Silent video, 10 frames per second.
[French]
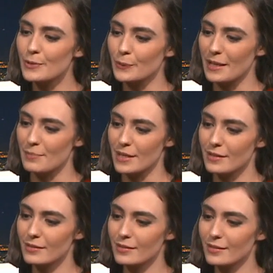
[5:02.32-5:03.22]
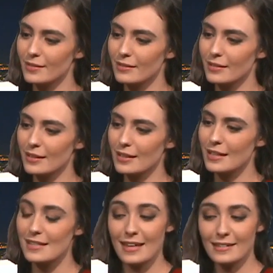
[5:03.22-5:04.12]
son ami.
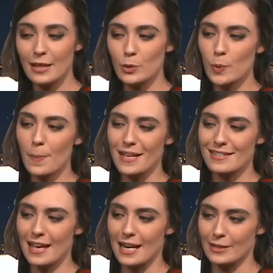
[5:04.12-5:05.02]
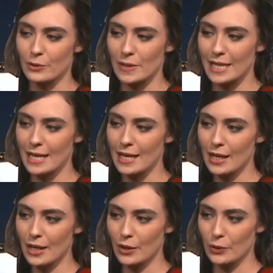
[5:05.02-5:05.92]
Certaines nuits passées à l'atelier
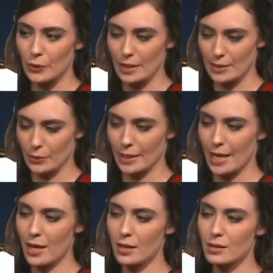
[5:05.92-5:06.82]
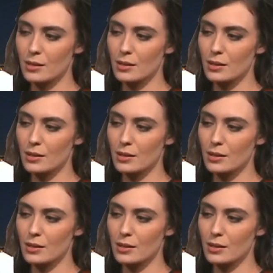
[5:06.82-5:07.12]
de Caissonnière,